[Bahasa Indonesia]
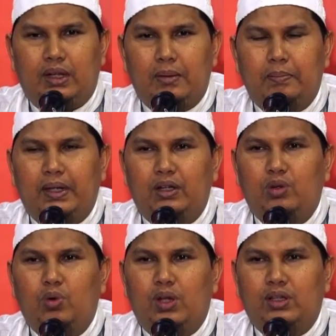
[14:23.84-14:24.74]

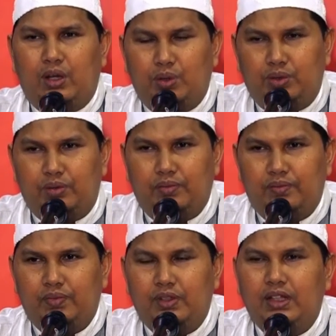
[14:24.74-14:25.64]
Terlambat dua tahun,
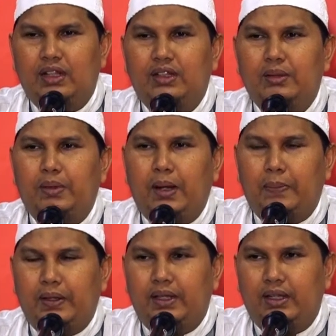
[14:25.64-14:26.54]
nanti
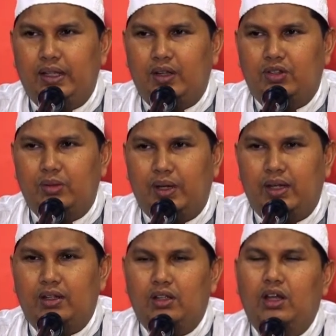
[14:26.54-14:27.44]
berapa jadinya harus
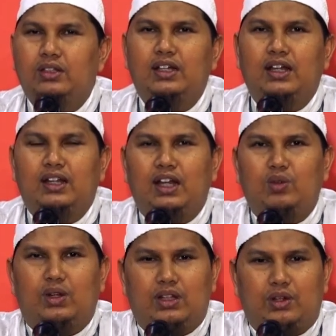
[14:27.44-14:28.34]
dibayar? Ah,
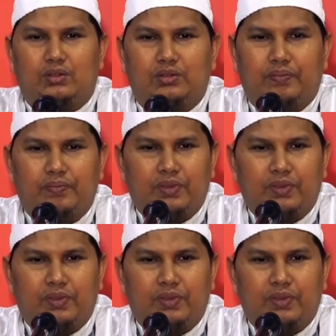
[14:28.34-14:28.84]
jangankan dua tahun.